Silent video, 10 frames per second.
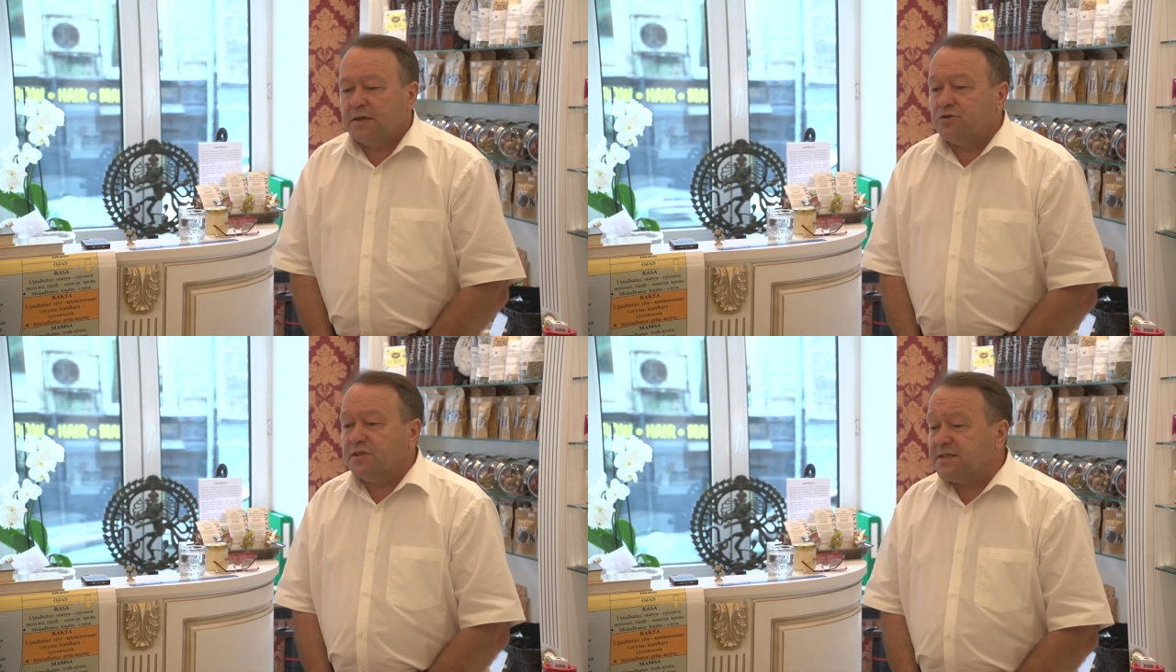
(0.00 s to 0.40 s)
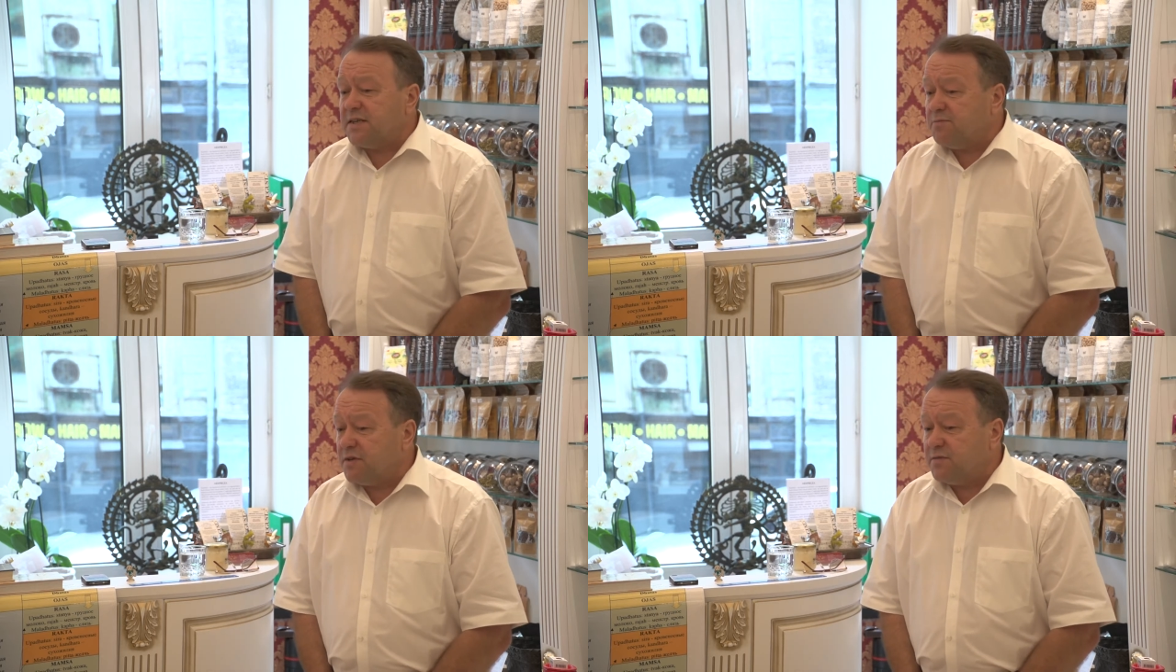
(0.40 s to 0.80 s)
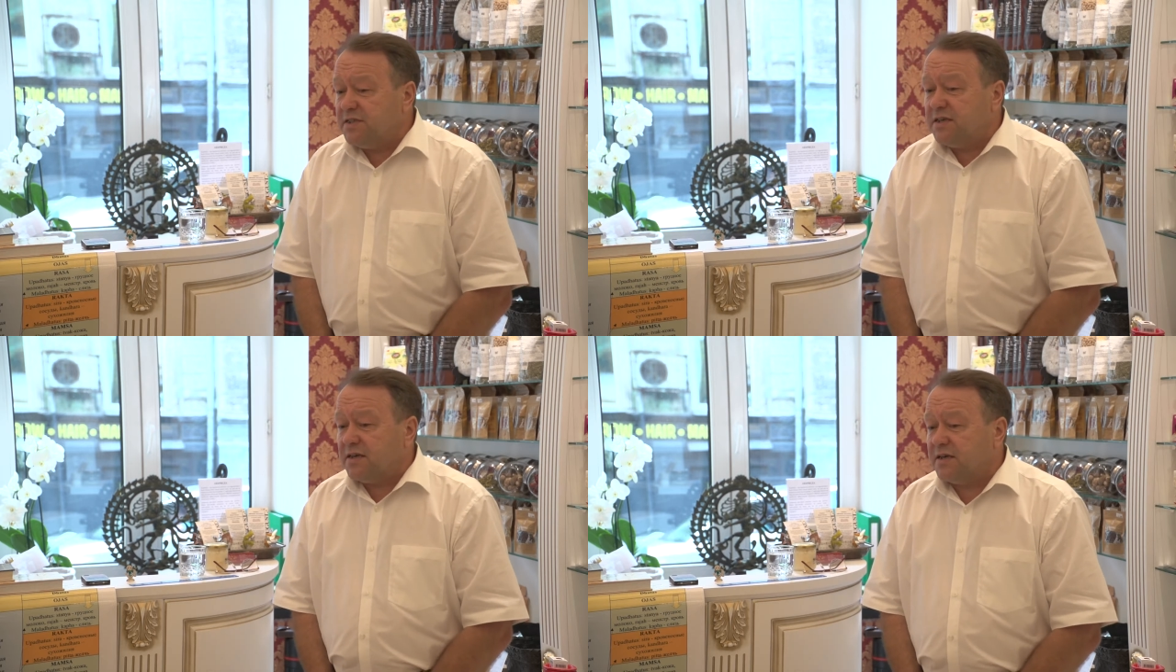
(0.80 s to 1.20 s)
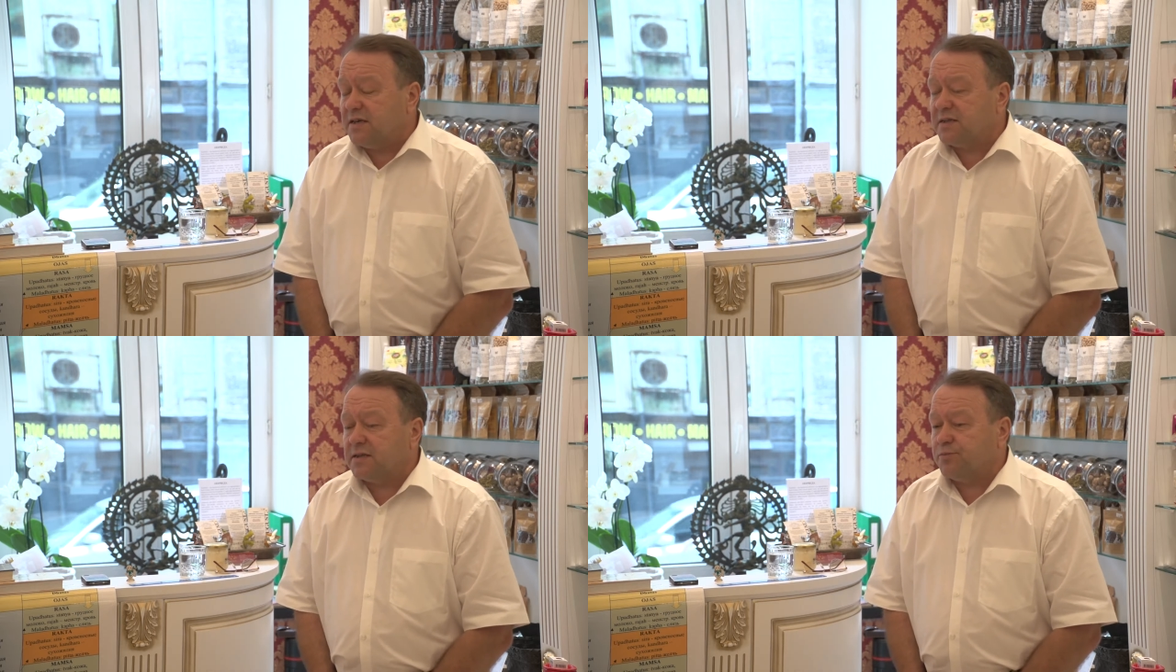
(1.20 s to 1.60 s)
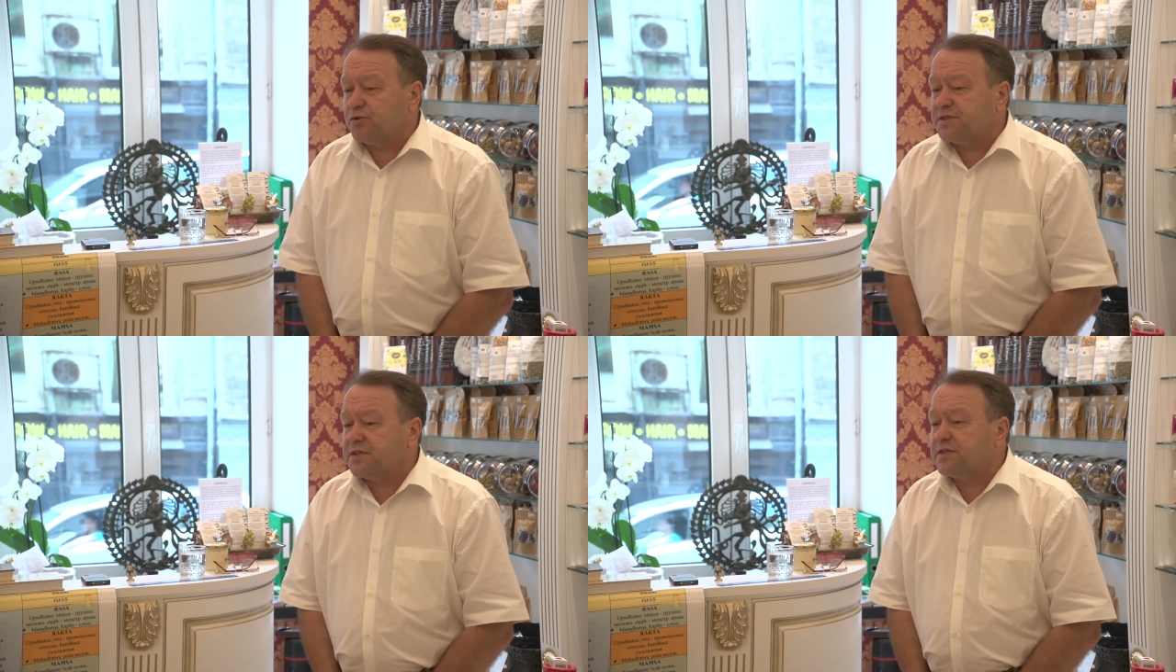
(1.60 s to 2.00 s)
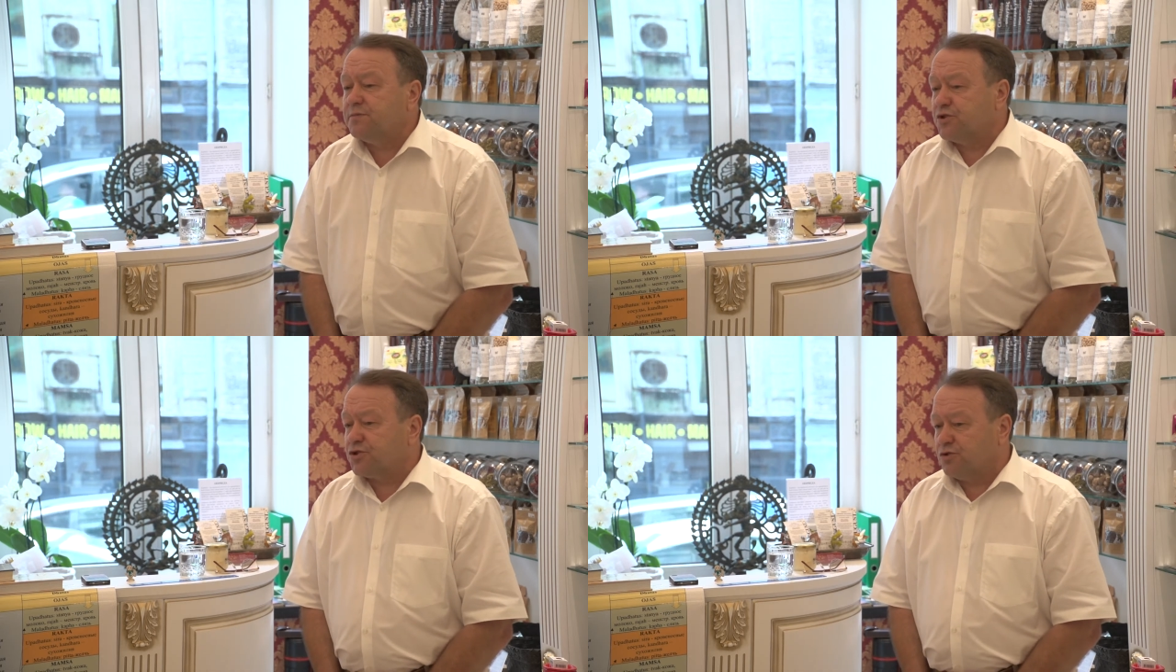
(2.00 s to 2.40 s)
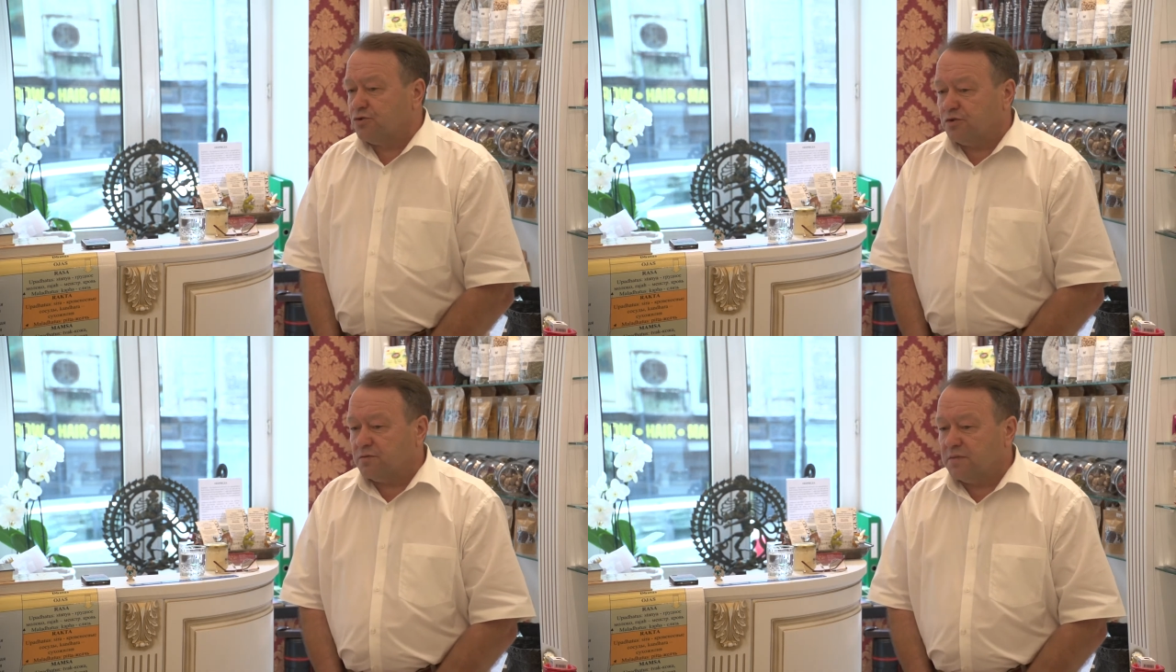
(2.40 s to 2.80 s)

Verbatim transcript: Но на самом деле это просто смешно.